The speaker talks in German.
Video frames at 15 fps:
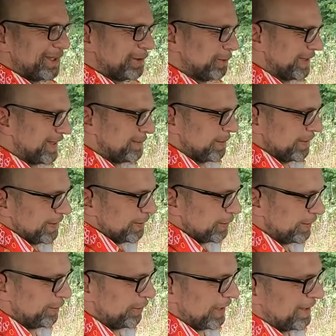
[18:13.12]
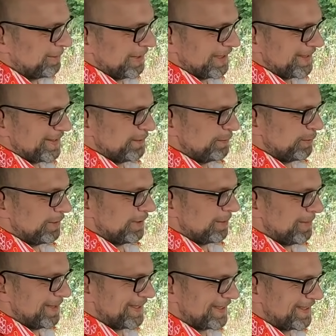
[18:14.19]
Gut, jetzt möchte ich euch noch einmal das
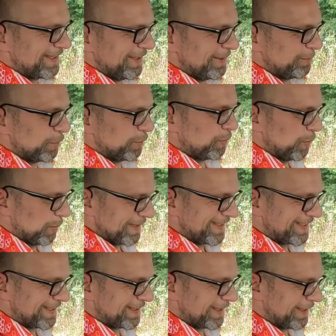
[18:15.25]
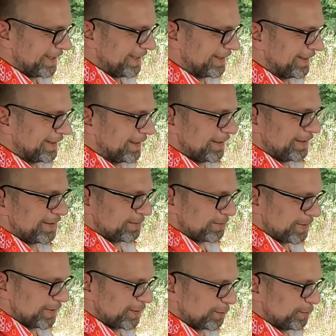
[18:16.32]
Infotainment-System kurz zeigen, äh,
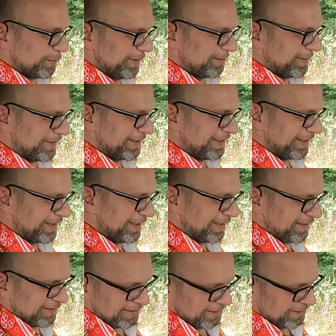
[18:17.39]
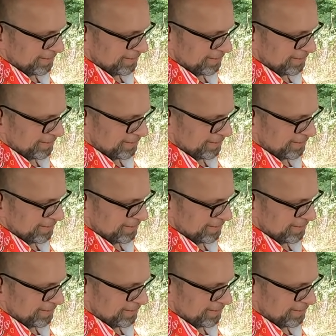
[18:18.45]
zumindest rudimentär.